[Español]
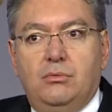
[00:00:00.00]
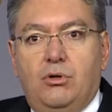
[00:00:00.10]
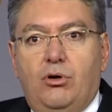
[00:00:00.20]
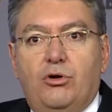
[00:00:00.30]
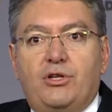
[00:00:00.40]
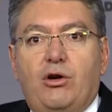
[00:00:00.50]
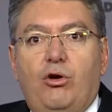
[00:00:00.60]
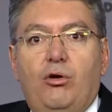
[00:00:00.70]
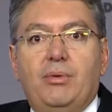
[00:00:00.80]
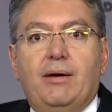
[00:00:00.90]
con los que
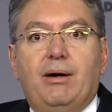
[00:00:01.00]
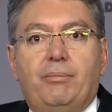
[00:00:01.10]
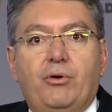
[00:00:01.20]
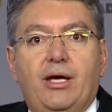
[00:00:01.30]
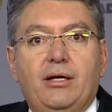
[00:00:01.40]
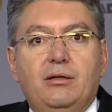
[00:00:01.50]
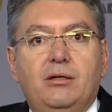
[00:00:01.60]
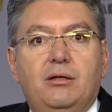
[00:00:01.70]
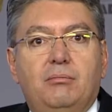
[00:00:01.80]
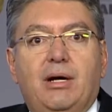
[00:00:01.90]
Colombia va a poder
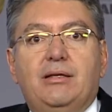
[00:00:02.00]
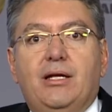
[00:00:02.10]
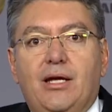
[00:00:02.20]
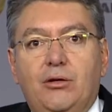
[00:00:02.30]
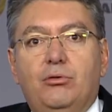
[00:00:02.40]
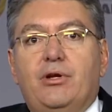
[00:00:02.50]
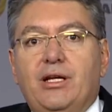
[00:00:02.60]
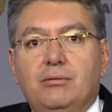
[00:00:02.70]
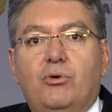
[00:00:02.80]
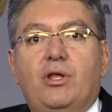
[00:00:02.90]
mantener un
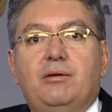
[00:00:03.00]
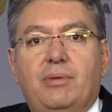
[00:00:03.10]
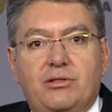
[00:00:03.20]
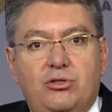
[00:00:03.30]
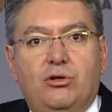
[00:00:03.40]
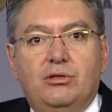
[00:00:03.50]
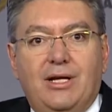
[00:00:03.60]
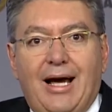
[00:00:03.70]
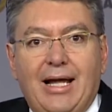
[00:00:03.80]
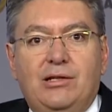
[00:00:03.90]
ritmo de inversión
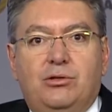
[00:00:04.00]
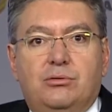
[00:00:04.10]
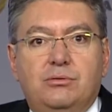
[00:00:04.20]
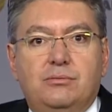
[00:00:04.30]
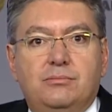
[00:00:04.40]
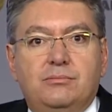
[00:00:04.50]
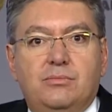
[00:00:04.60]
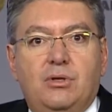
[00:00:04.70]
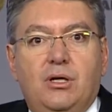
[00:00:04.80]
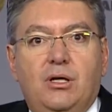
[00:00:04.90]
alto.
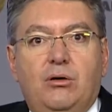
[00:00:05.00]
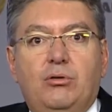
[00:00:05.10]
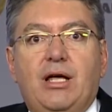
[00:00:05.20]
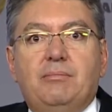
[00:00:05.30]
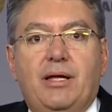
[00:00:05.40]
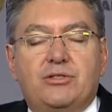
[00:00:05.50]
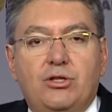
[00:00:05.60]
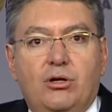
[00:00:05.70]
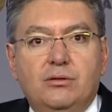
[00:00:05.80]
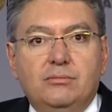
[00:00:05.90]
Una
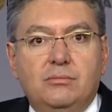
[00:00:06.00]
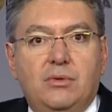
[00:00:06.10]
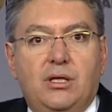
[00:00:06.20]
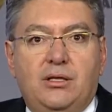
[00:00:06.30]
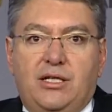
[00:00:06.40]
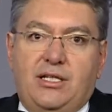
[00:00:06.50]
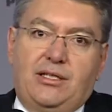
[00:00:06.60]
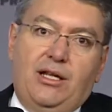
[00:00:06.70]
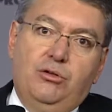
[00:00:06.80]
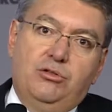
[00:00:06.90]
inversión que se
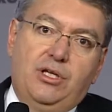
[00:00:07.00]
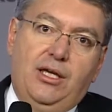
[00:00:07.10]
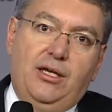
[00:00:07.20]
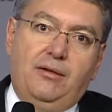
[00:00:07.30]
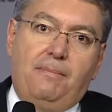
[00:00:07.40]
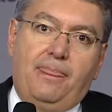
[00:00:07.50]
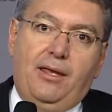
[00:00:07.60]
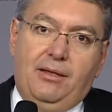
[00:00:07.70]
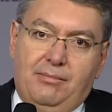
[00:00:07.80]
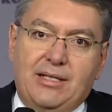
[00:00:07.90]
traduce
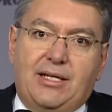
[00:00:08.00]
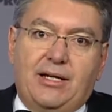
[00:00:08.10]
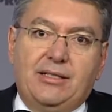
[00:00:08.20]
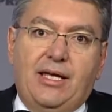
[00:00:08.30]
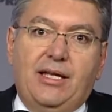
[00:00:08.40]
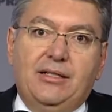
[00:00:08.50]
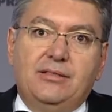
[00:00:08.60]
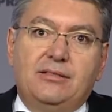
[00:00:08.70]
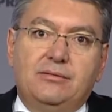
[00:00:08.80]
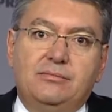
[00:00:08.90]
en más carreteras,